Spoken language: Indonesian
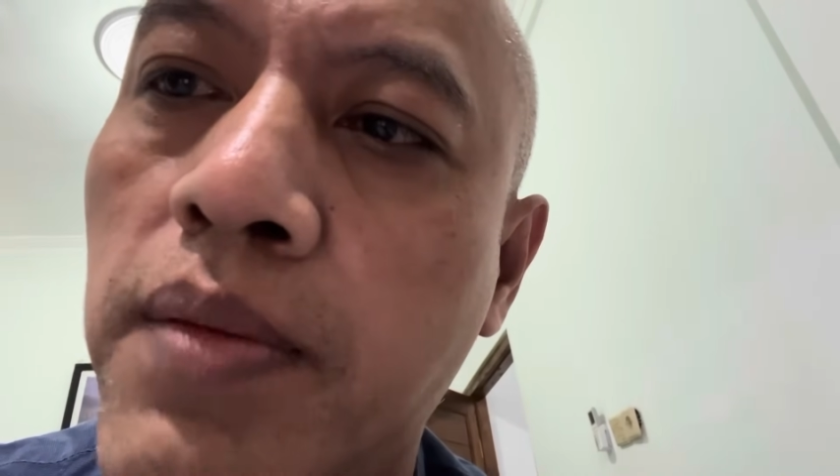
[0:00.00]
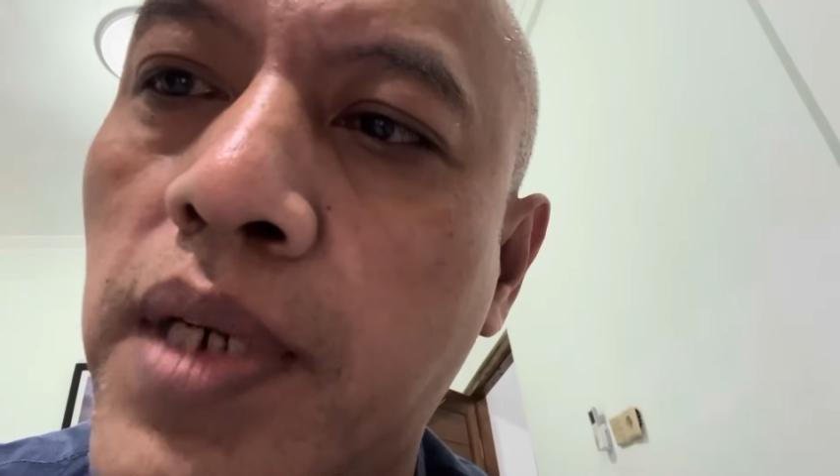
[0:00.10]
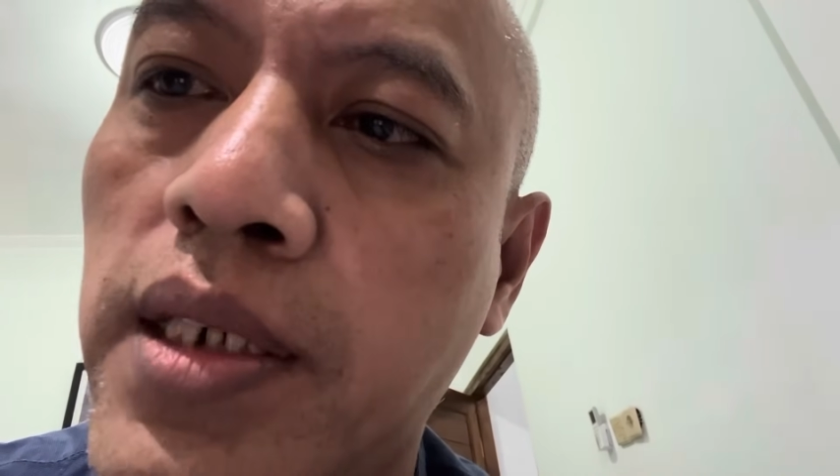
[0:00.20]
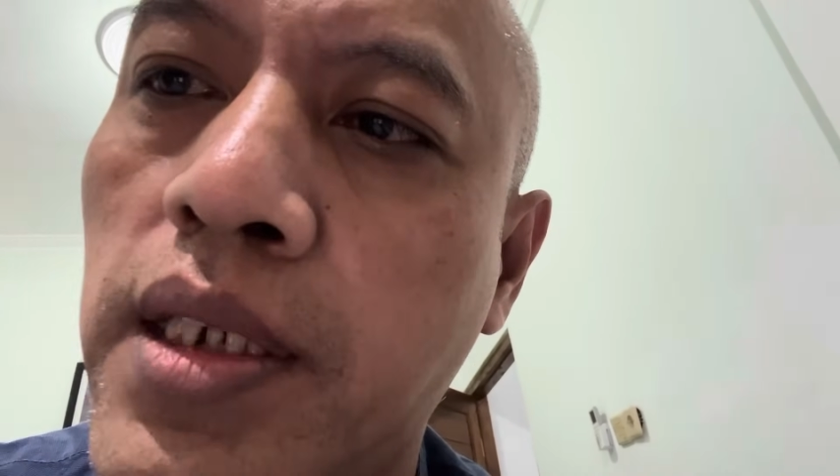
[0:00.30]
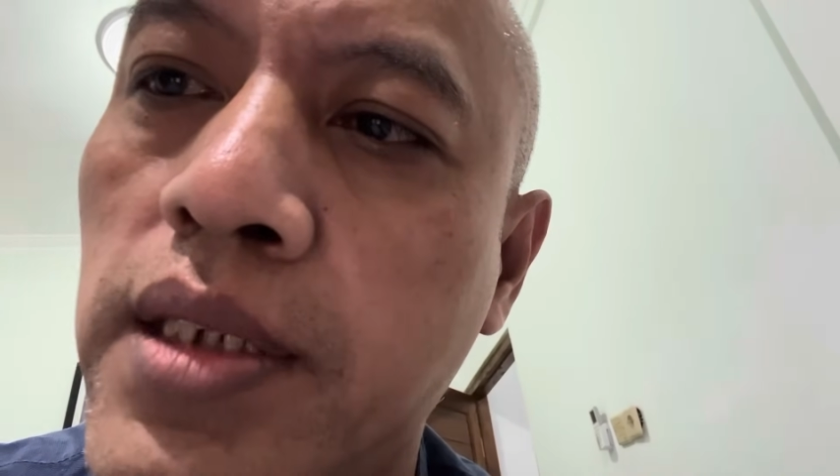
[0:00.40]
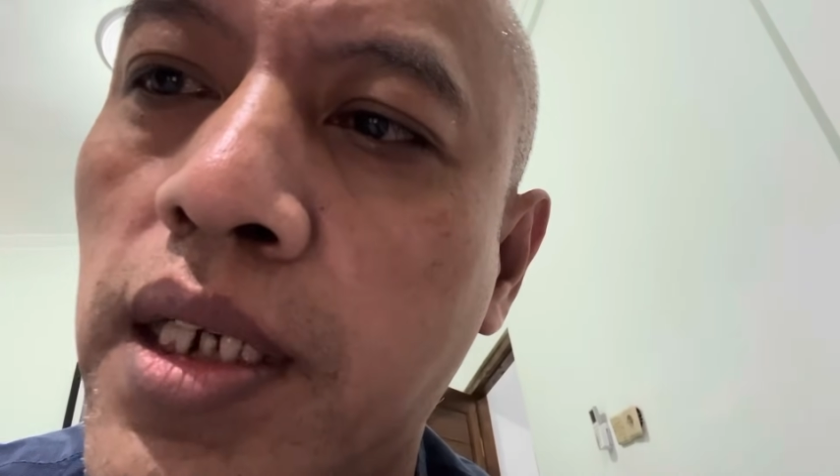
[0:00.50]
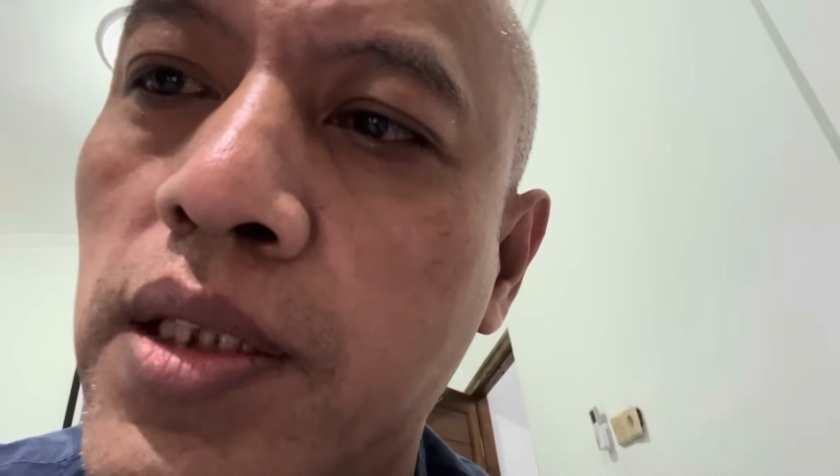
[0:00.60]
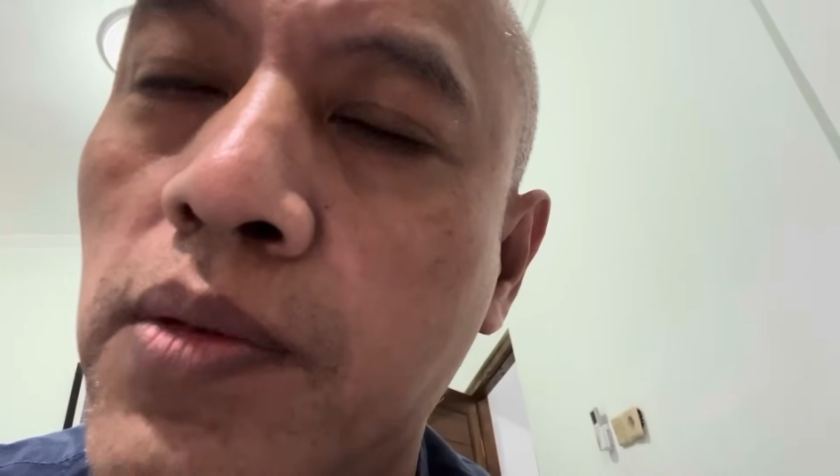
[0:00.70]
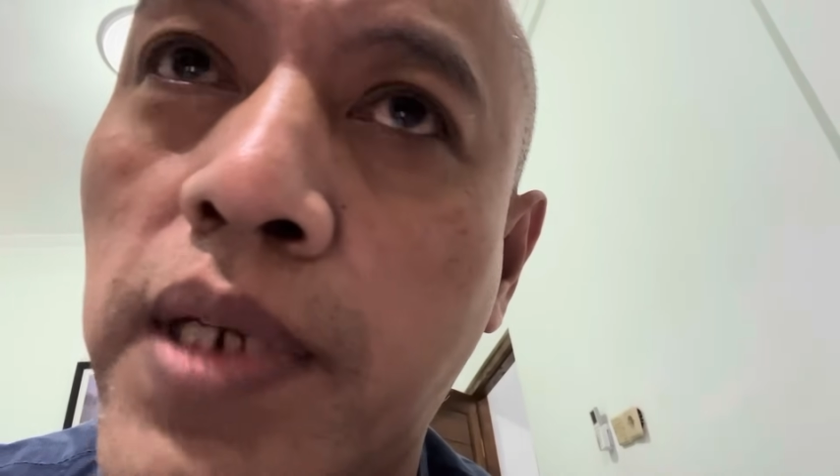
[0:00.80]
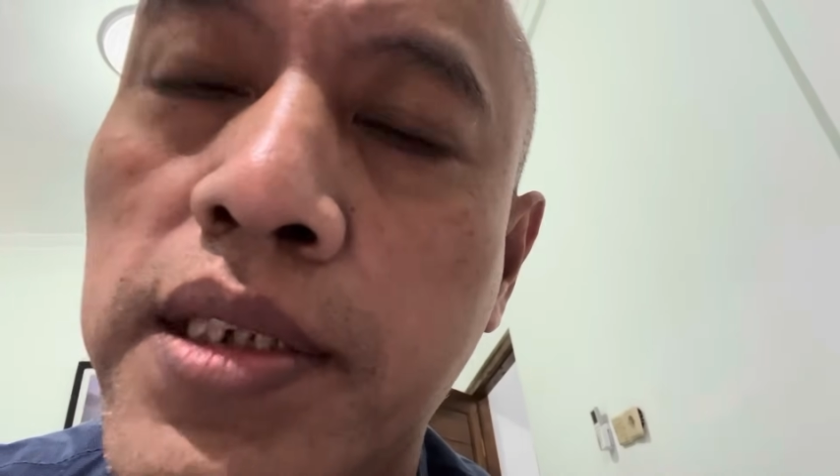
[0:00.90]
Mbah Gesang
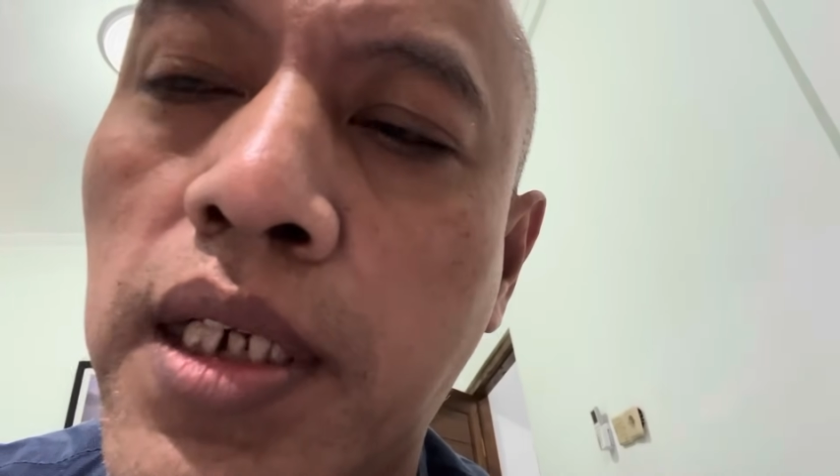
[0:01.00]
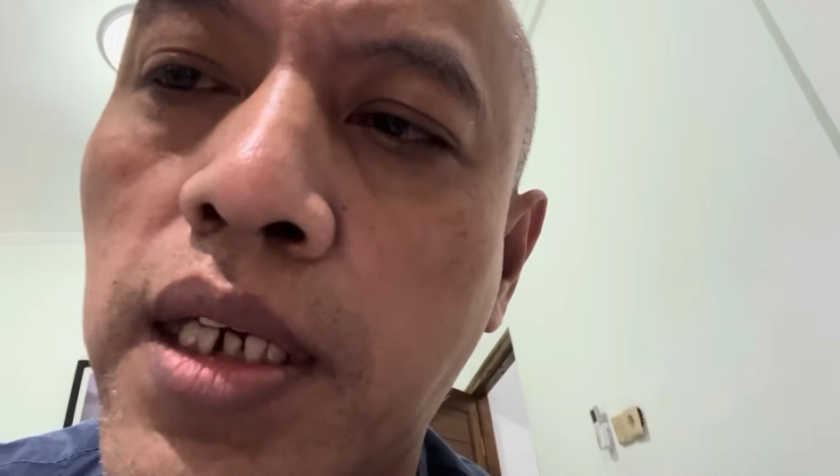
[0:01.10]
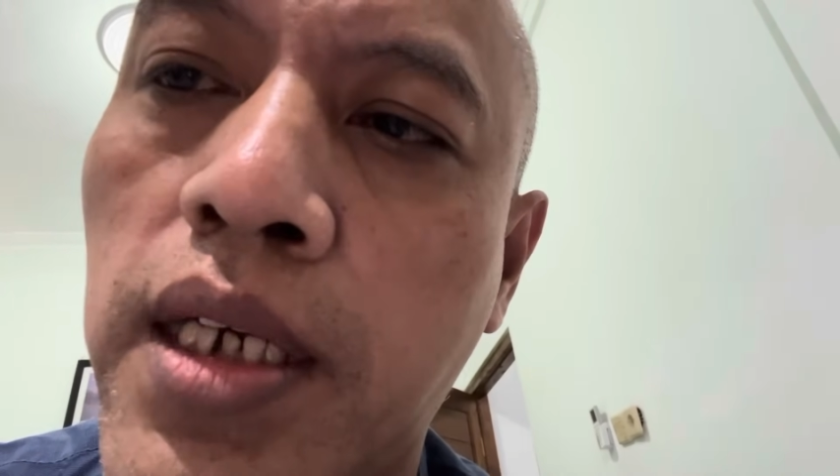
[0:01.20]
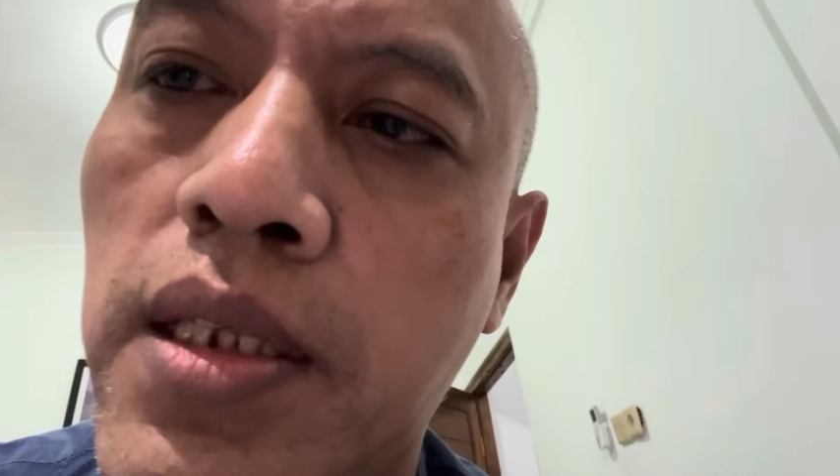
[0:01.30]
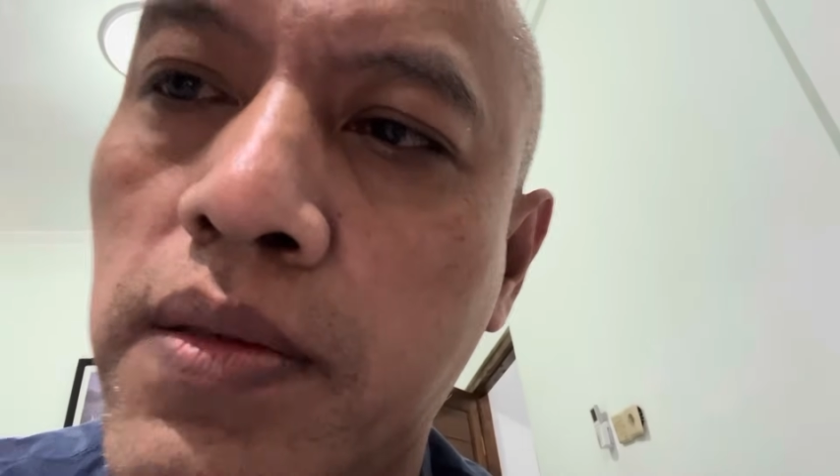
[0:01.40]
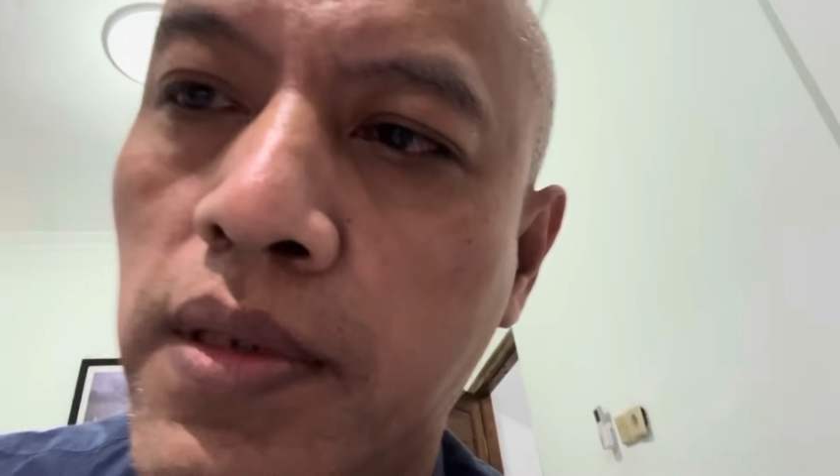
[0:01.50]
itu, Mbah saya itu.